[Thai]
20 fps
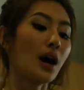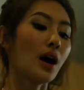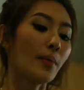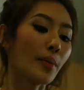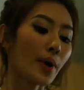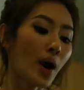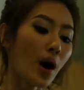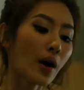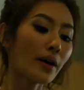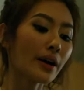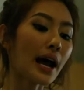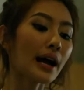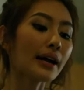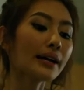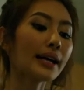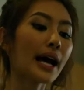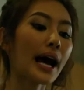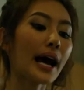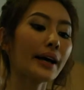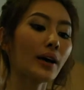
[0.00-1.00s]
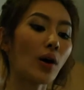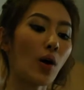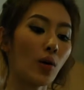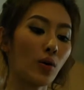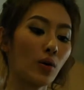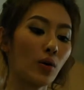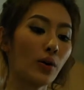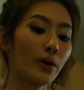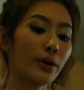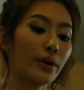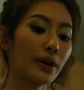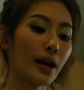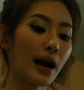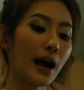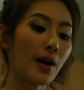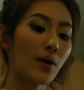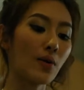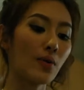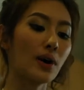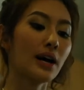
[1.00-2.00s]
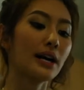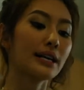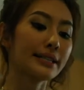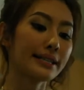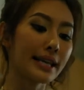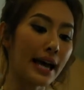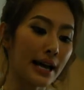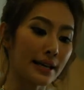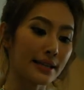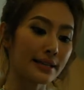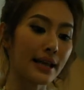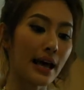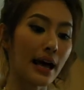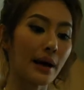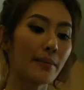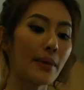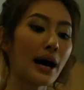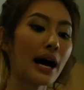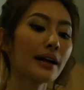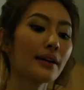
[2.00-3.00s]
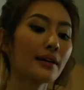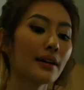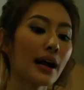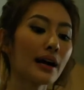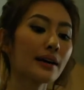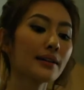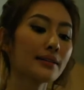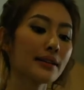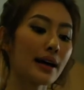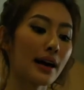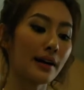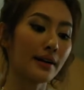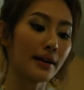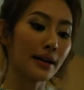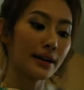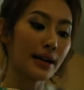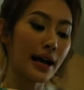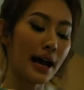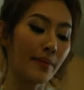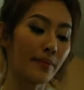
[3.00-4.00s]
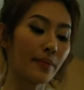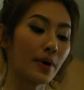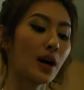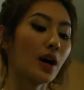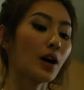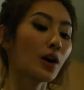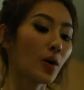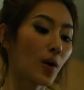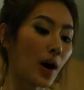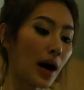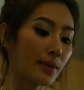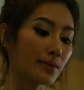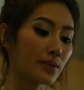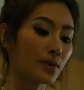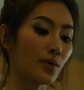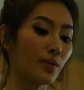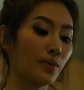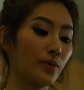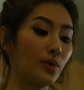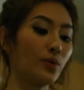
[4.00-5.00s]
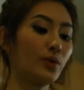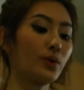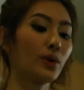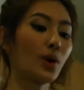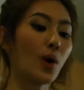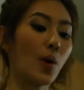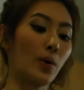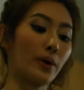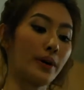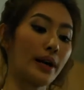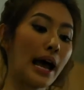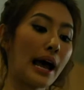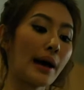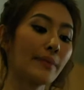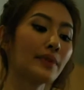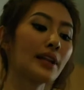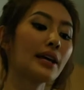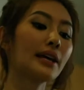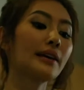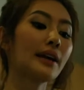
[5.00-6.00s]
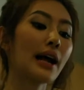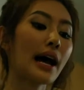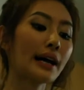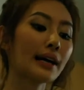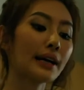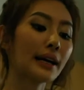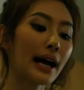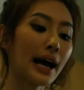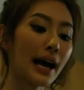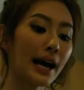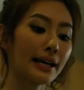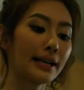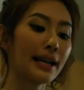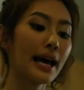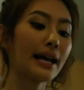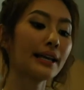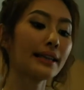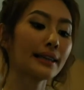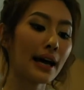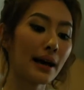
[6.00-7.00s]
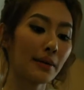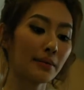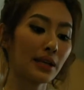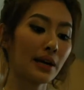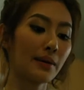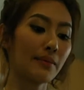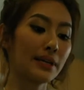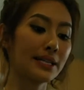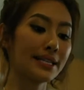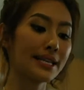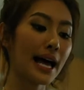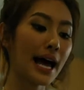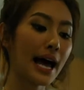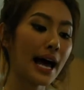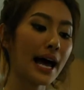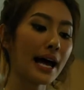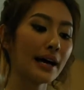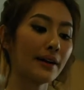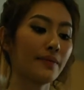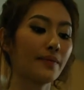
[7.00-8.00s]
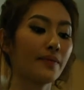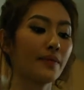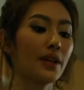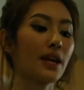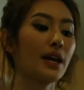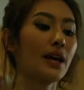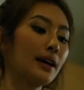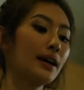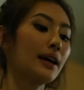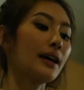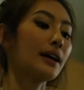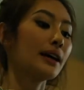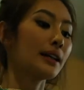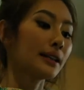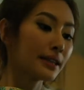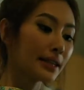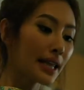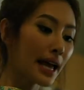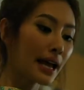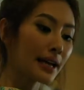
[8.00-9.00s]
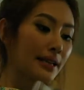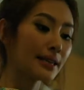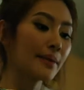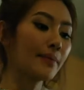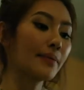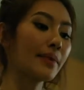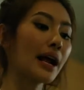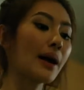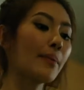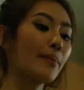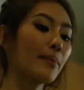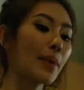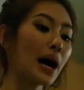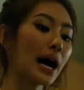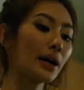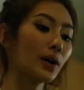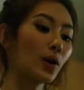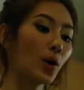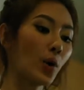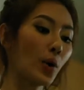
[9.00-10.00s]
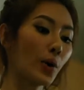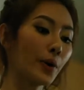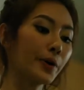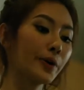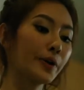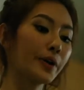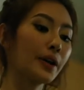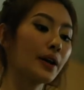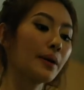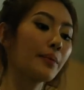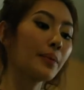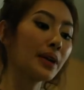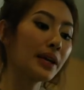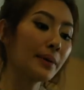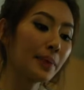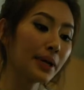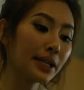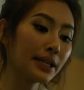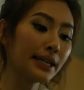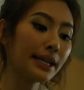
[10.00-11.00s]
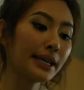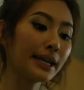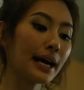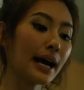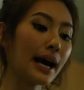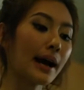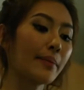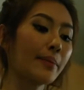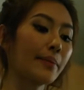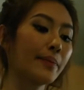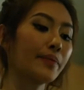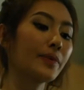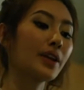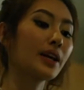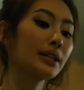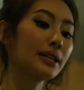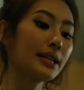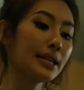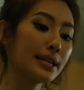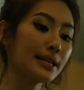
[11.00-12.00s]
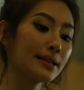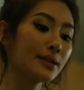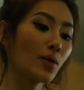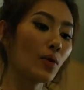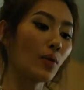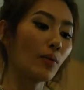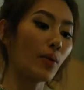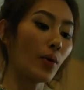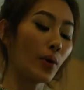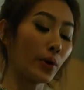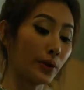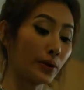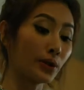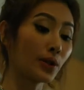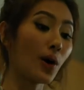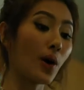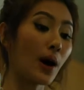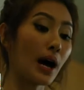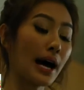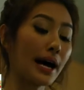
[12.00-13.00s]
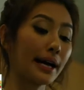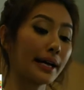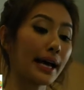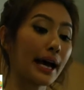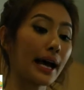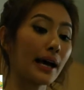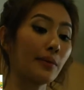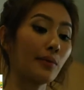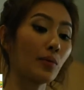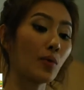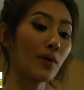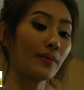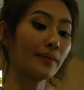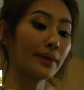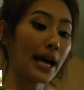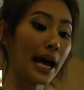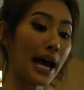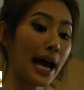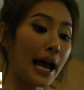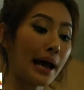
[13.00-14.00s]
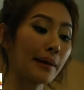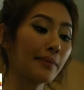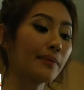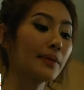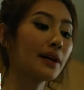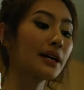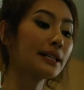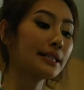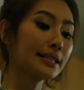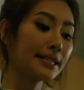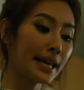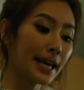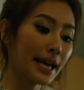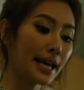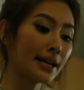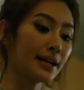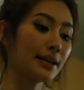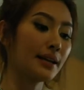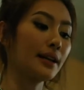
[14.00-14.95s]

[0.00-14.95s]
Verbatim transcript: เพราะร่างกายของคนเรา จะสามารถรักษาระดับความสมดุลของน้ำในร่างกายได้ตามธรรมชาติแต่สำหรับบางคนมีพฤติกรรมที่ส่งผลต่ออาการบวมน้ำ เช่น